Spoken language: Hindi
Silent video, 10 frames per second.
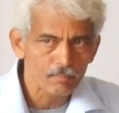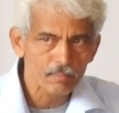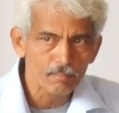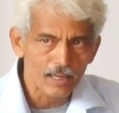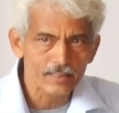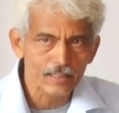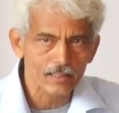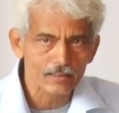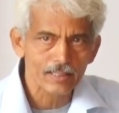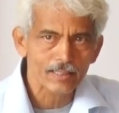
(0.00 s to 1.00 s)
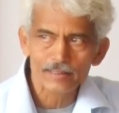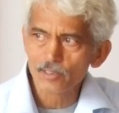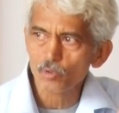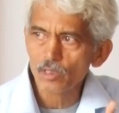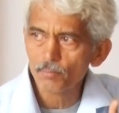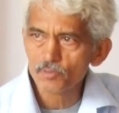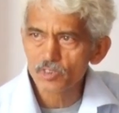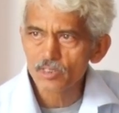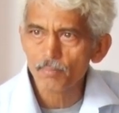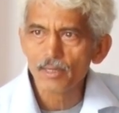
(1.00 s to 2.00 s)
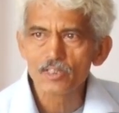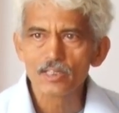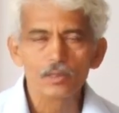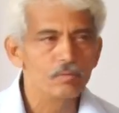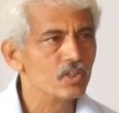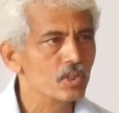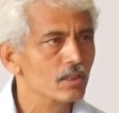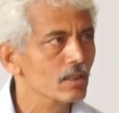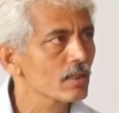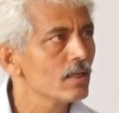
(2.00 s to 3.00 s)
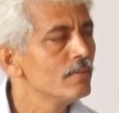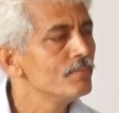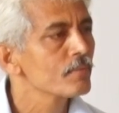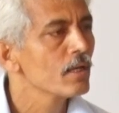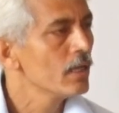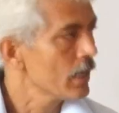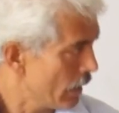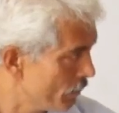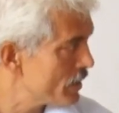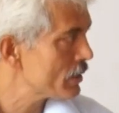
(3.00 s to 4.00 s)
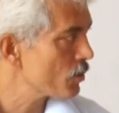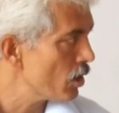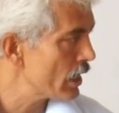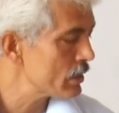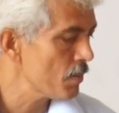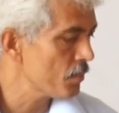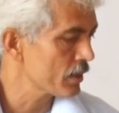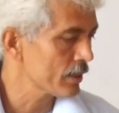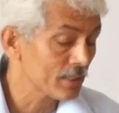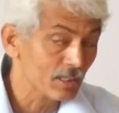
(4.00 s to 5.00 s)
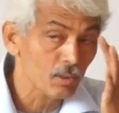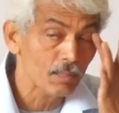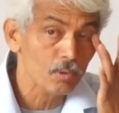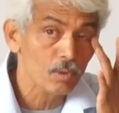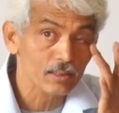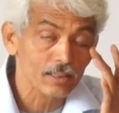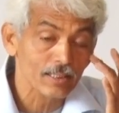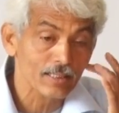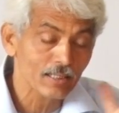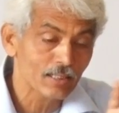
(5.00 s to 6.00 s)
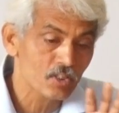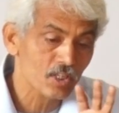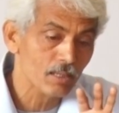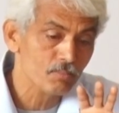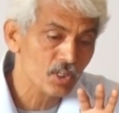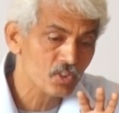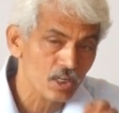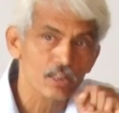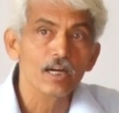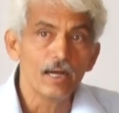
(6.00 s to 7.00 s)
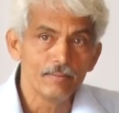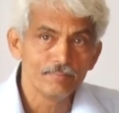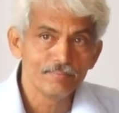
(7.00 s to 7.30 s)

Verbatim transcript: में मान कर रखते हैं कि कोई हमसे हमारे साथ द्वेष करता था हम ही जब कॉलेज में पढ़ते थे तो हमको लगता था कि टीचर हमसे चिढ़ता है